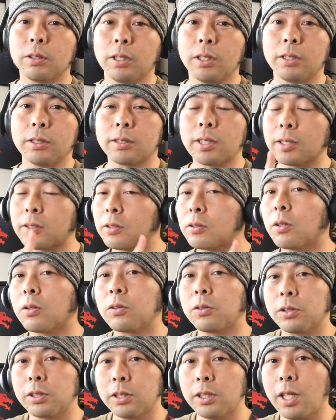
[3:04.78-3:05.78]
に接
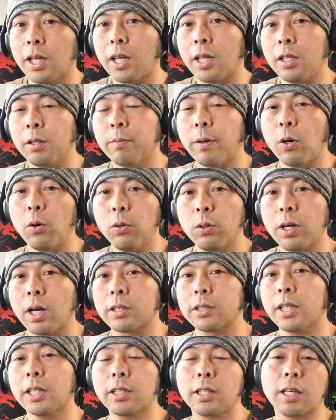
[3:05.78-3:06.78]
続して今音
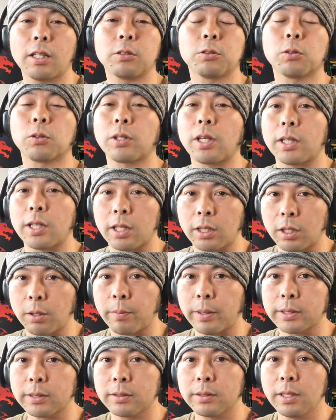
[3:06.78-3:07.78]
楽が聴ける状態になっ
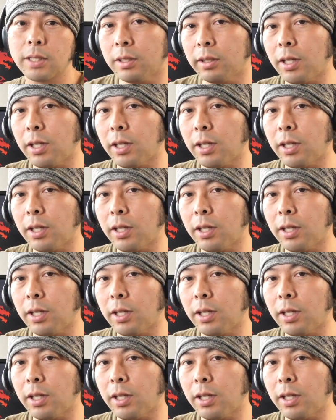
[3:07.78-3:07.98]
てます